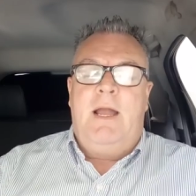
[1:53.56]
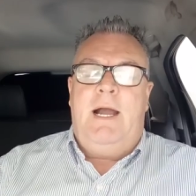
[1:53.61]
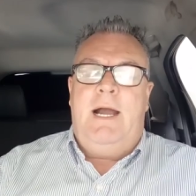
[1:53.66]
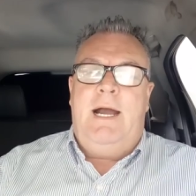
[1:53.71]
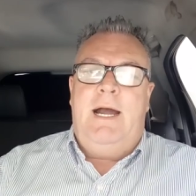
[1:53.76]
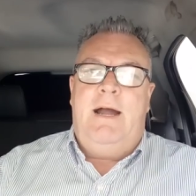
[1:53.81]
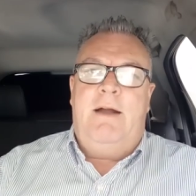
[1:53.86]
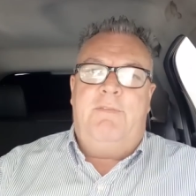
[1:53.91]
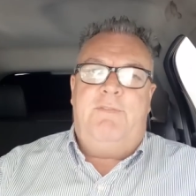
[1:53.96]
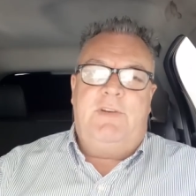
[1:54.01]

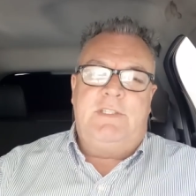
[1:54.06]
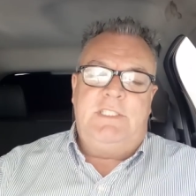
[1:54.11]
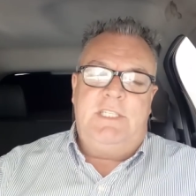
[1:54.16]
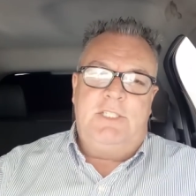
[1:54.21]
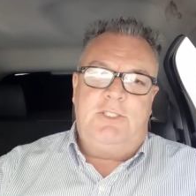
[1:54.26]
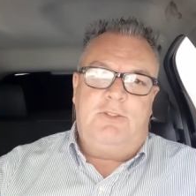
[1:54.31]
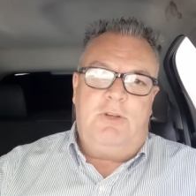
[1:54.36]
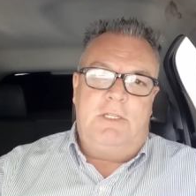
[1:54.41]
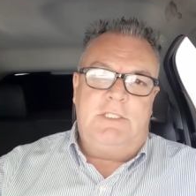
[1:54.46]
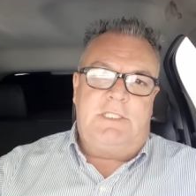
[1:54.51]
a, a
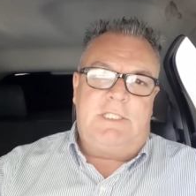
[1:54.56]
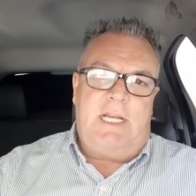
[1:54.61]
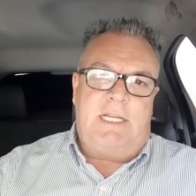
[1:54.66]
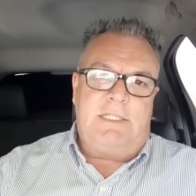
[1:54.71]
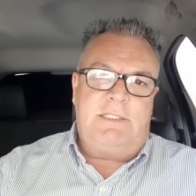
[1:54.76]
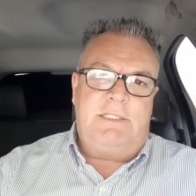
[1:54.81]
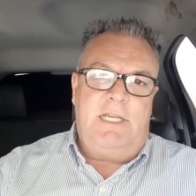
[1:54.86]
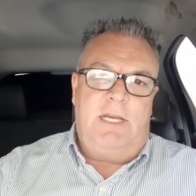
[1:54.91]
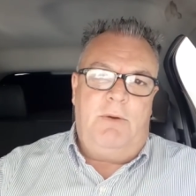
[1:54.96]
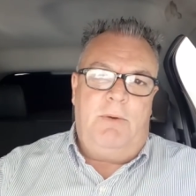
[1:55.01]
fazer
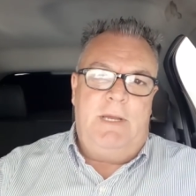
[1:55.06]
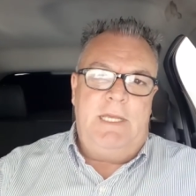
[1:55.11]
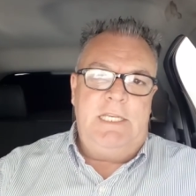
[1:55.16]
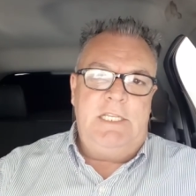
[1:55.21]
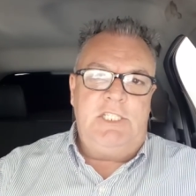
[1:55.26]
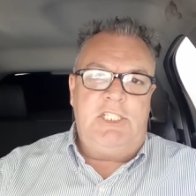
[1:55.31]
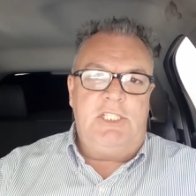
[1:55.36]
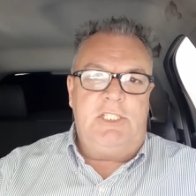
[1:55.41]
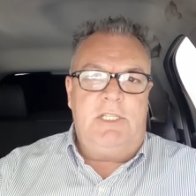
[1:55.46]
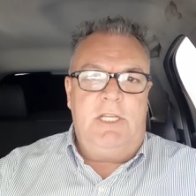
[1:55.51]
solicitação
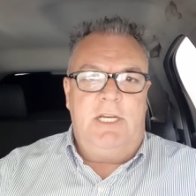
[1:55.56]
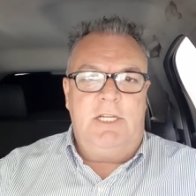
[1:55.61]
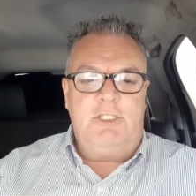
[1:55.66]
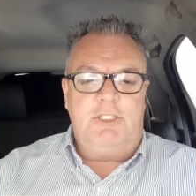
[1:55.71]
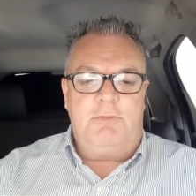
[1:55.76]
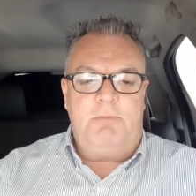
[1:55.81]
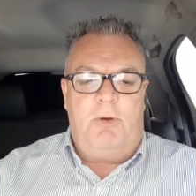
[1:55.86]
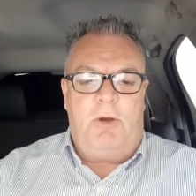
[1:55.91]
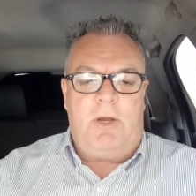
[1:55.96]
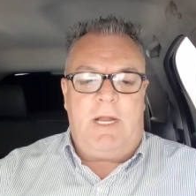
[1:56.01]
aí de
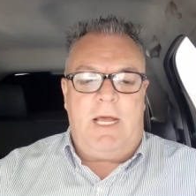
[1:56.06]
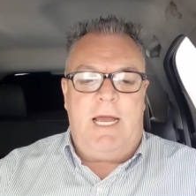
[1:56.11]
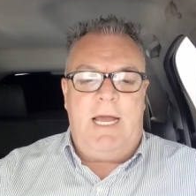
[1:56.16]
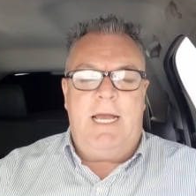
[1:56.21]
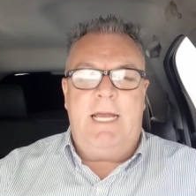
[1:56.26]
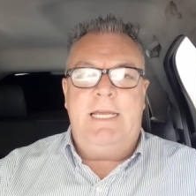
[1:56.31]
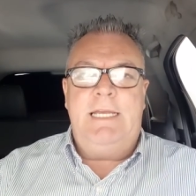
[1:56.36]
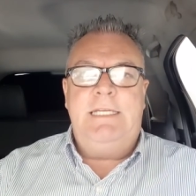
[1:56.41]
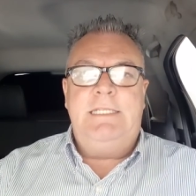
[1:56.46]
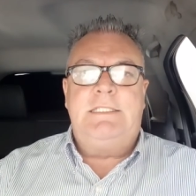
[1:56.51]
danos
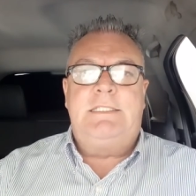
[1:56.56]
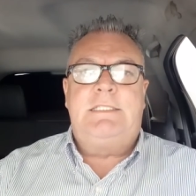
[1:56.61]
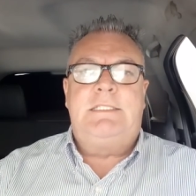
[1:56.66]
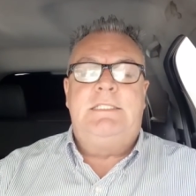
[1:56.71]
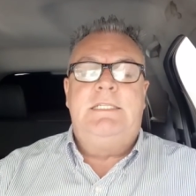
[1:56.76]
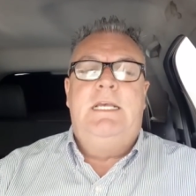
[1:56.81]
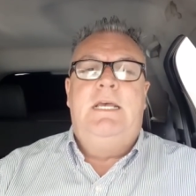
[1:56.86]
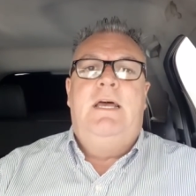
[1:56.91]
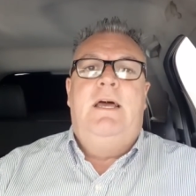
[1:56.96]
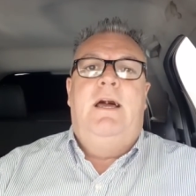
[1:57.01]

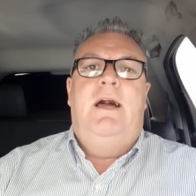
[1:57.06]
morais,